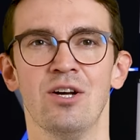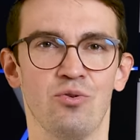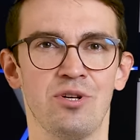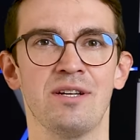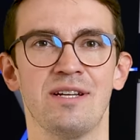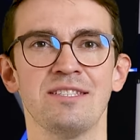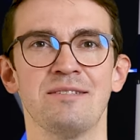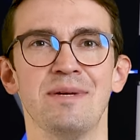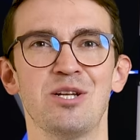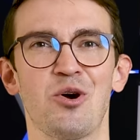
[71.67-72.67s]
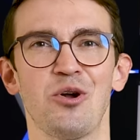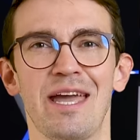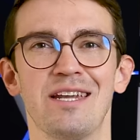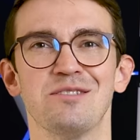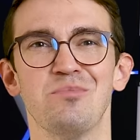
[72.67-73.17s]
Und das mit Rück
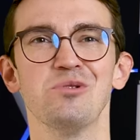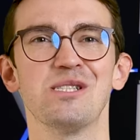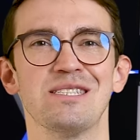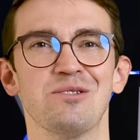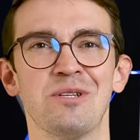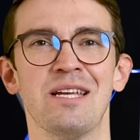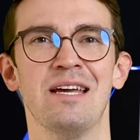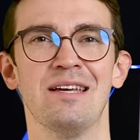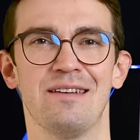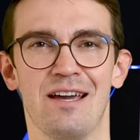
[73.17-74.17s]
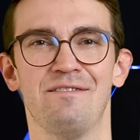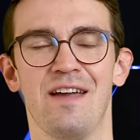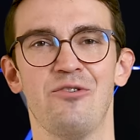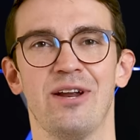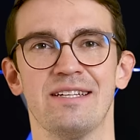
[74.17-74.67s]
Rückkehr des Boosters und der
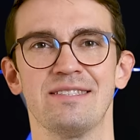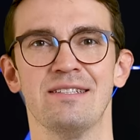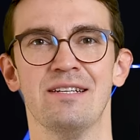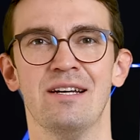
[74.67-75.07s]
Fairings.